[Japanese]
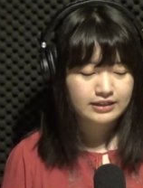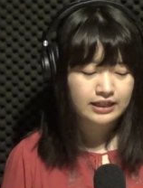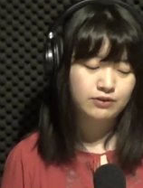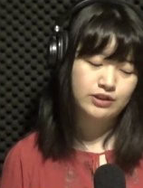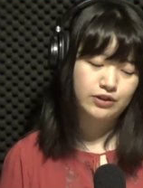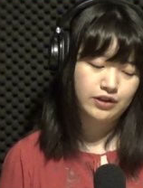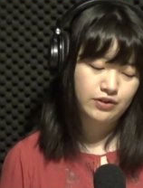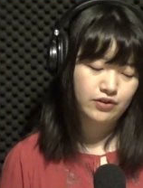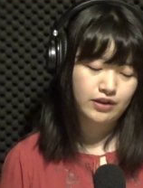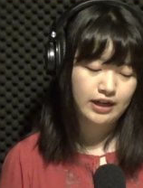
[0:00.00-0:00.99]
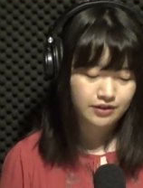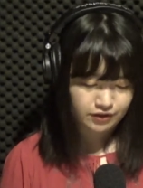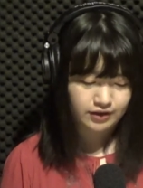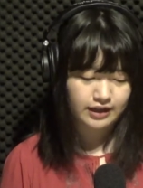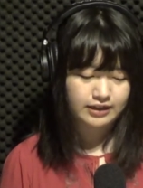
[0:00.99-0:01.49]
北野しおりの
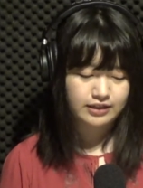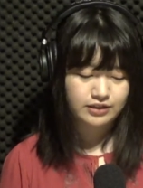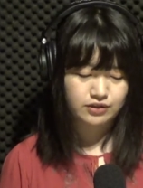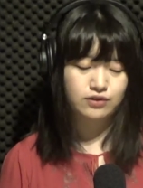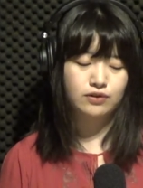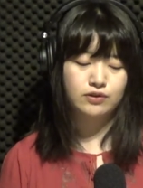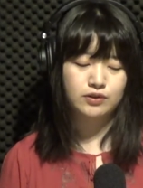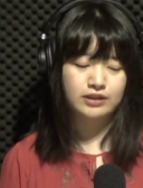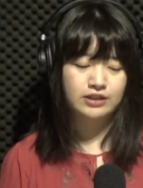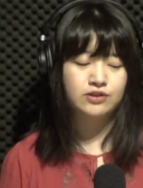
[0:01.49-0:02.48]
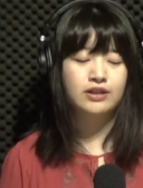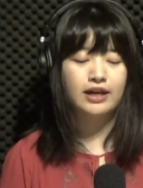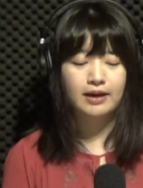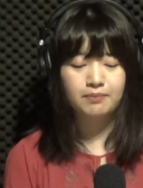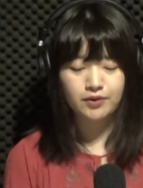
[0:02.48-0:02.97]
リアルドライ収録そして重
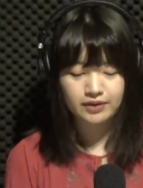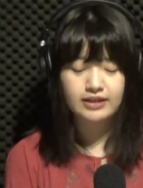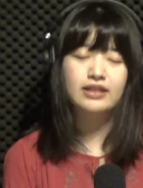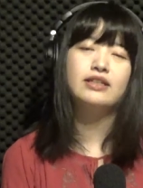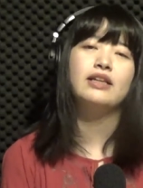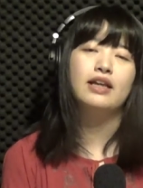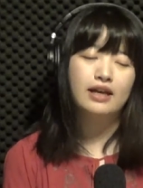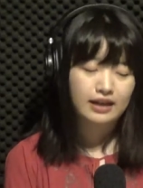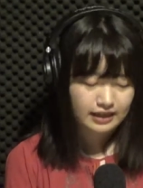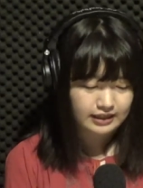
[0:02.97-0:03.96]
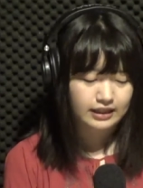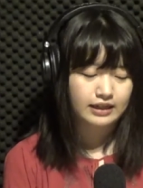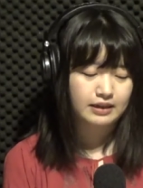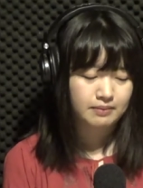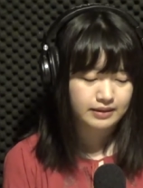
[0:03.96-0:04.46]
大発表ねさせていた
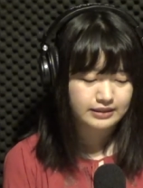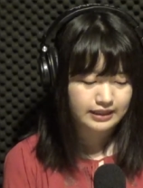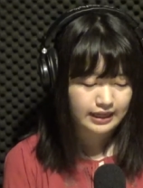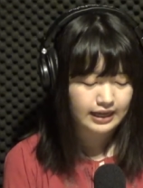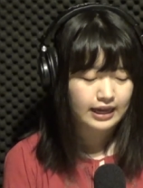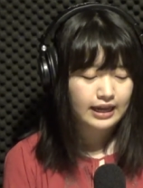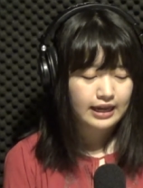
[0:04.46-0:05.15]
だきまして、